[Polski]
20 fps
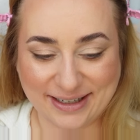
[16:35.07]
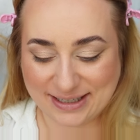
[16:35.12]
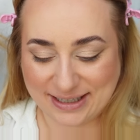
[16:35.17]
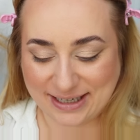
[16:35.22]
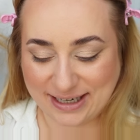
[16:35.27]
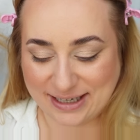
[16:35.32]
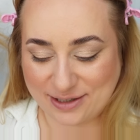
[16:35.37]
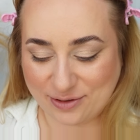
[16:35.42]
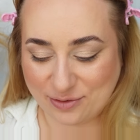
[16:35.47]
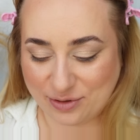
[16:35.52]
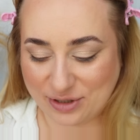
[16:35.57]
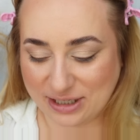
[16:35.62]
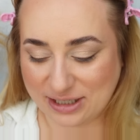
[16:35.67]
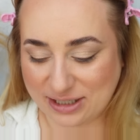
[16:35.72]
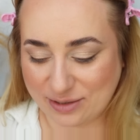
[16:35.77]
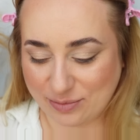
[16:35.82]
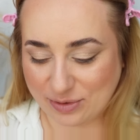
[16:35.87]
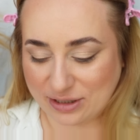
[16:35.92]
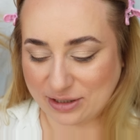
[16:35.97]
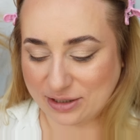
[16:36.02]
Czekajcie, użyję
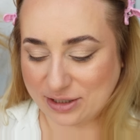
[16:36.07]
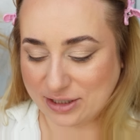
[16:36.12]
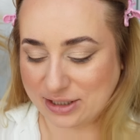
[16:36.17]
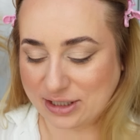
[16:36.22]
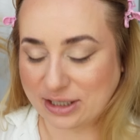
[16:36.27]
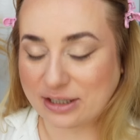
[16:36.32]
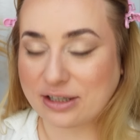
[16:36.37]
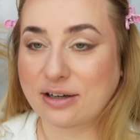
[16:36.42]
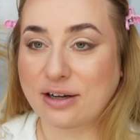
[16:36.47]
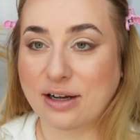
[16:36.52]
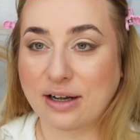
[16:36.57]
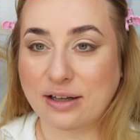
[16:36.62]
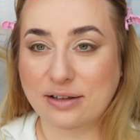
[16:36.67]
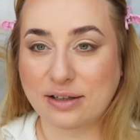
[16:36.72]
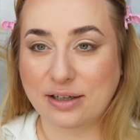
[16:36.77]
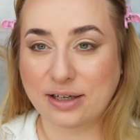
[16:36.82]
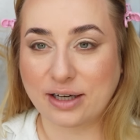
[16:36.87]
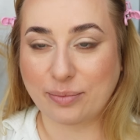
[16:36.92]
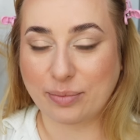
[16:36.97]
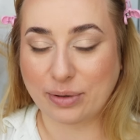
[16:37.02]
sobie troszeczkę tego
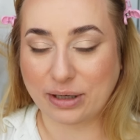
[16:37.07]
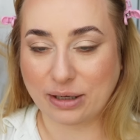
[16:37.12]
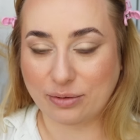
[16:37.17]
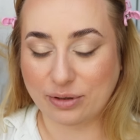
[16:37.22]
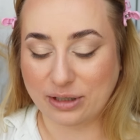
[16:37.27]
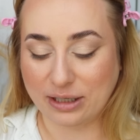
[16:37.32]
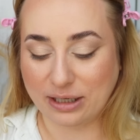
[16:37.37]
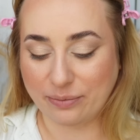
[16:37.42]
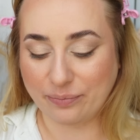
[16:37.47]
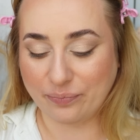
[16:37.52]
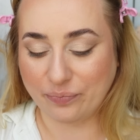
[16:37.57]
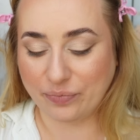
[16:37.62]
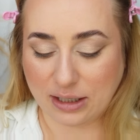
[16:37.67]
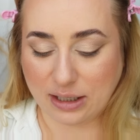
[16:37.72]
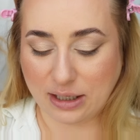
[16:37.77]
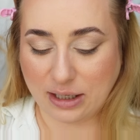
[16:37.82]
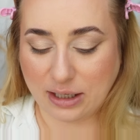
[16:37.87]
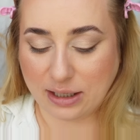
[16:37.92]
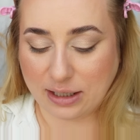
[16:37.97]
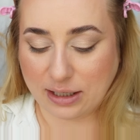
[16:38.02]
under eye powder
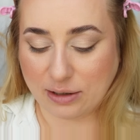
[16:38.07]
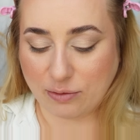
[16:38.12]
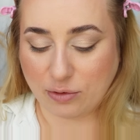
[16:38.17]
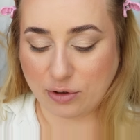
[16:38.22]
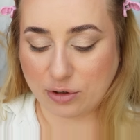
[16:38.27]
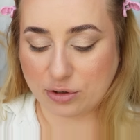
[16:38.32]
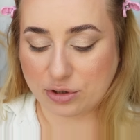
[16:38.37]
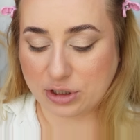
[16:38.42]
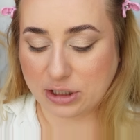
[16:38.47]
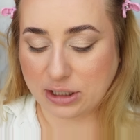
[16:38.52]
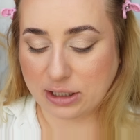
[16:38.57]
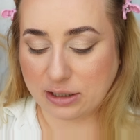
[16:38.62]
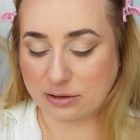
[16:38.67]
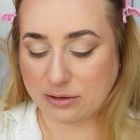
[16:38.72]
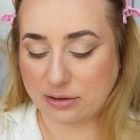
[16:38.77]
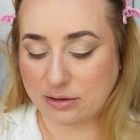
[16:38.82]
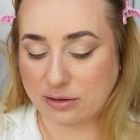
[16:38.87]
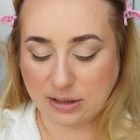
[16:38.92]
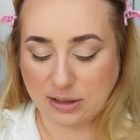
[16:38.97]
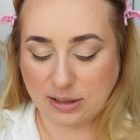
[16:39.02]
i nałożę,
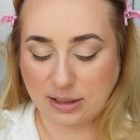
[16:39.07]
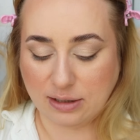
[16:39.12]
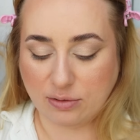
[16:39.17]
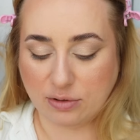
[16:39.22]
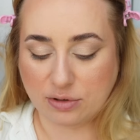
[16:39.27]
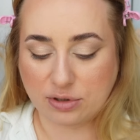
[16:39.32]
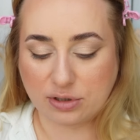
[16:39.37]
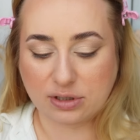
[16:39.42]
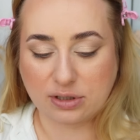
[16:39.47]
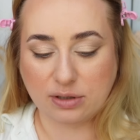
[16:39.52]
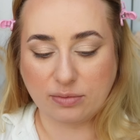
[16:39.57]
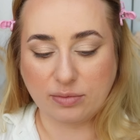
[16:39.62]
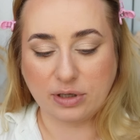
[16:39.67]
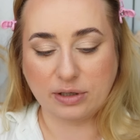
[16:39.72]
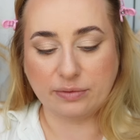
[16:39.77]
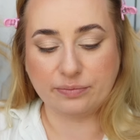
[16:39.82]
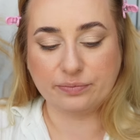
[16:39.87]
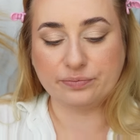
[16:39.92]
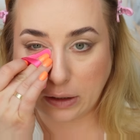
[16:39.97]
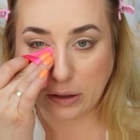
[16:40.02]
nałożę sobie,
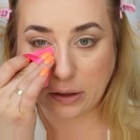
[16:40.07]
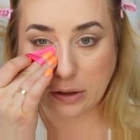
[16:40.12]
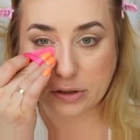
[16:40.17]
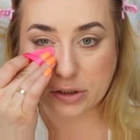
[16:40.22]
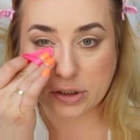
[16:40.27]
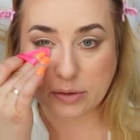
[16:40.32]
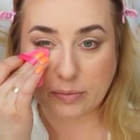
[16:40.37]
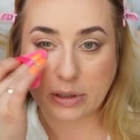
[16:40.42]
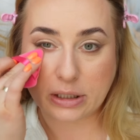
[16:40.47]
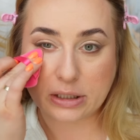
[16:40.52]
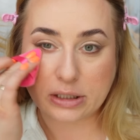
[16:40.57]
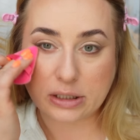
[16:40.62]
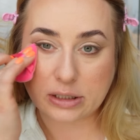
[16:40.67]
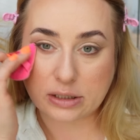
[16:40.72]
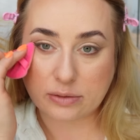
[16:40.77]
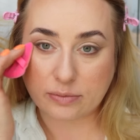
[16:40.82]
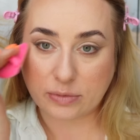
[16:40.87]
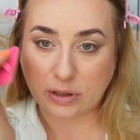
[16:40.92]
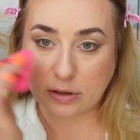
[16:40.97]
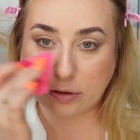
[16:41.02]
jeszcze bardziej się
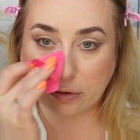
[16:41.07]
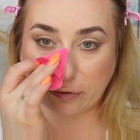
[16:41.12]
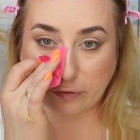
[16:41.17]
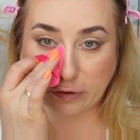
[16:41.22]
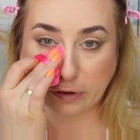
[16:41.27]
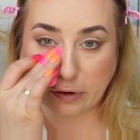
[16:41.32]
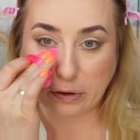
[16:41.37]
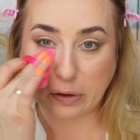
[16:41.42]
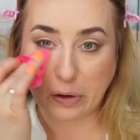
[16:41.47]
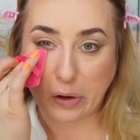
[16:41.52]
zmatowię.